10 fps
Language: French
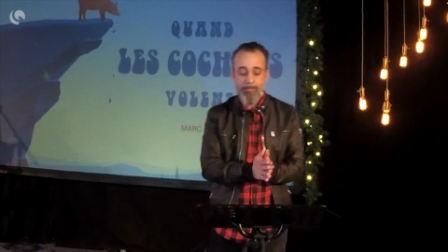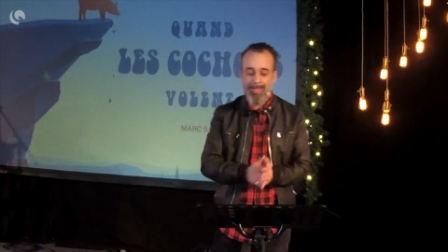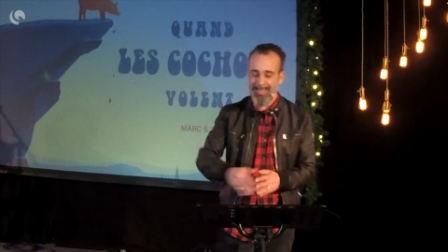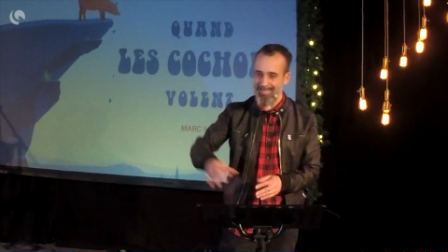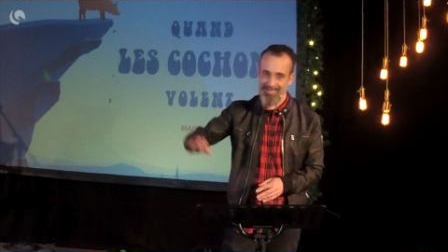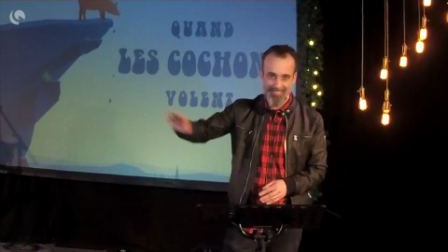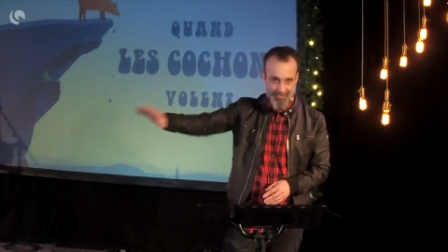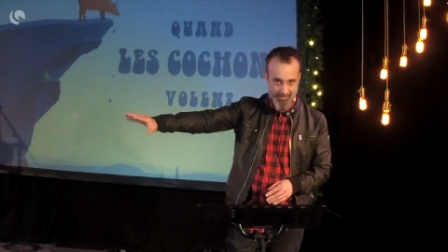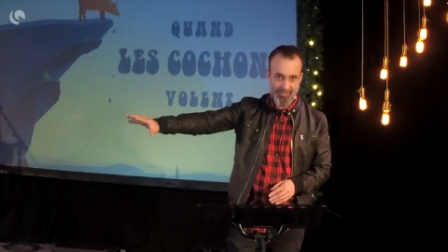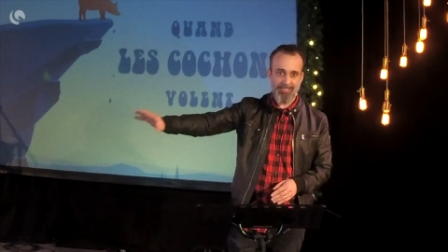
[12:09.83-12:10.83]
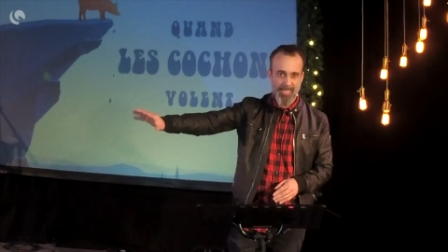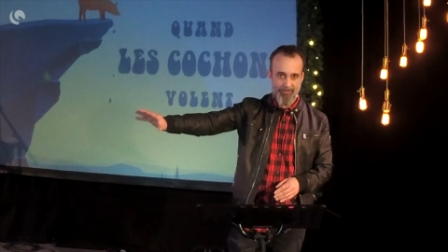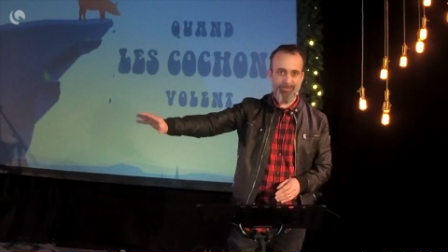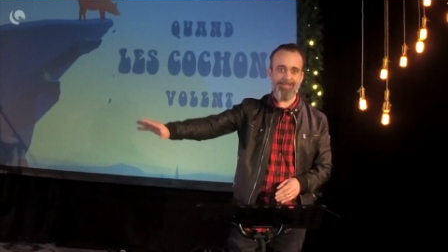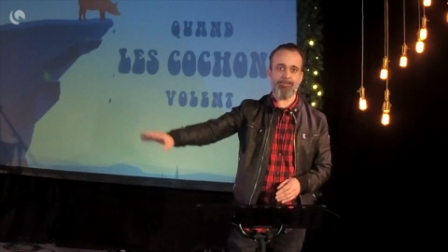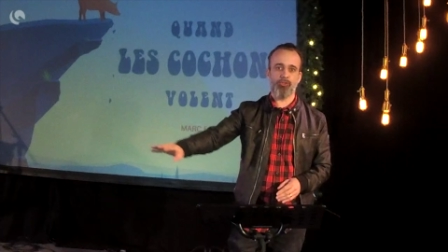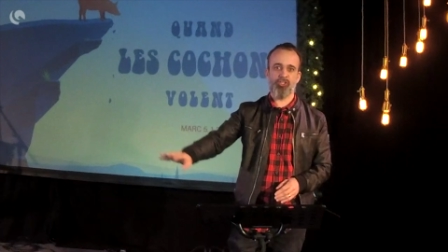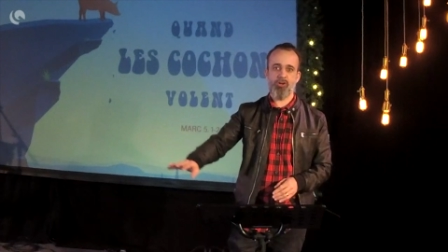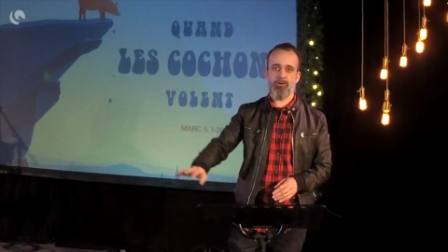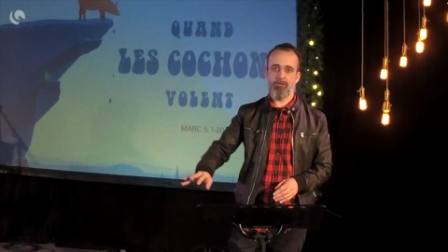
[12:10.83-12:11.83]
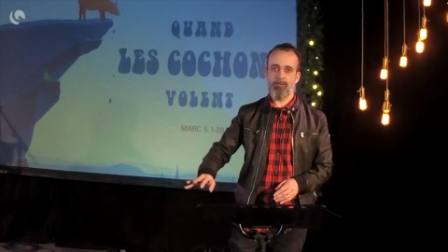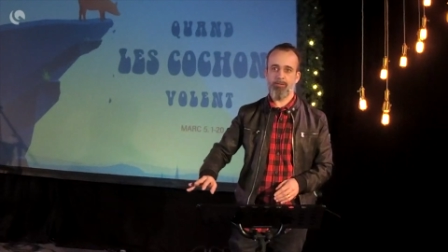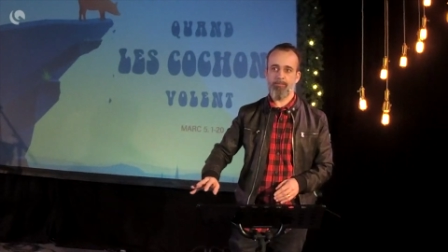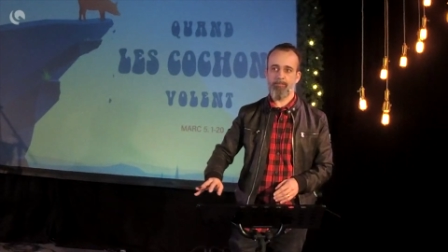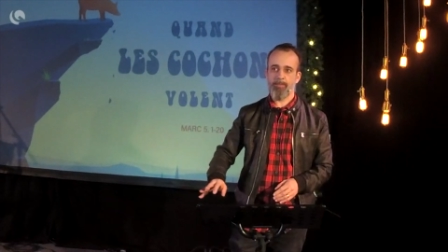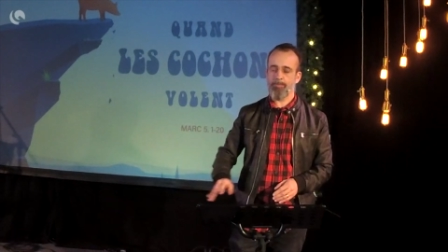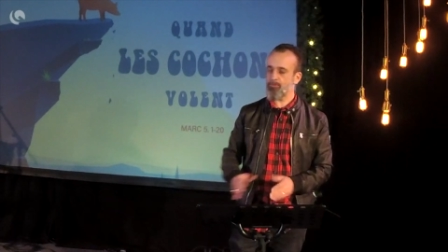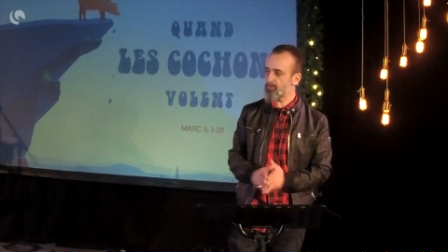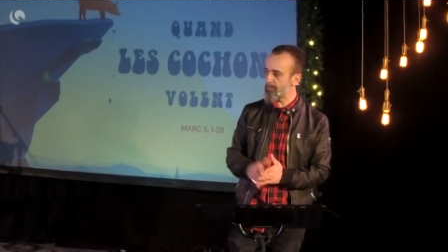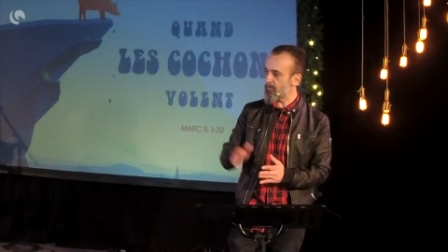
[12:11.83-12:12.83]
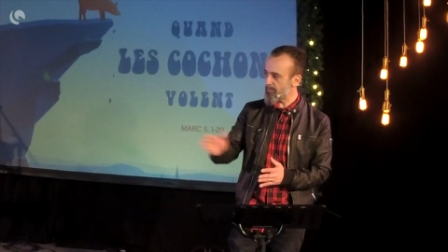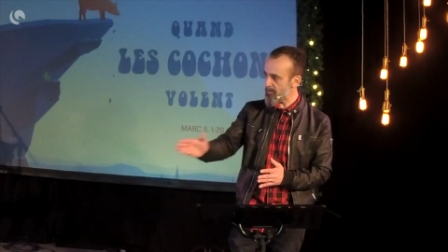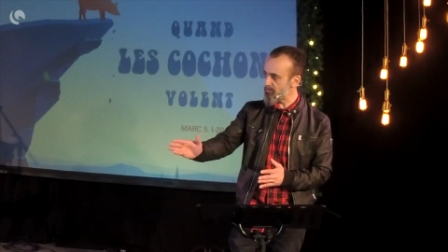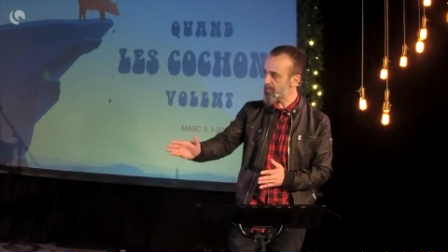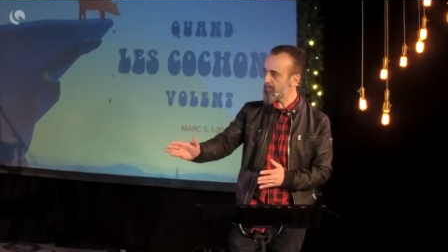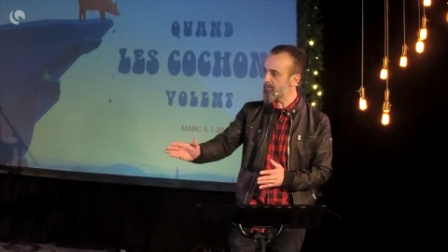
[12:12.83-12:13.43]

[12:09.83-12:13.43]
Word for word: Et ils, savent qu'il est dangereux. Et pourtant, ils vont vers lui.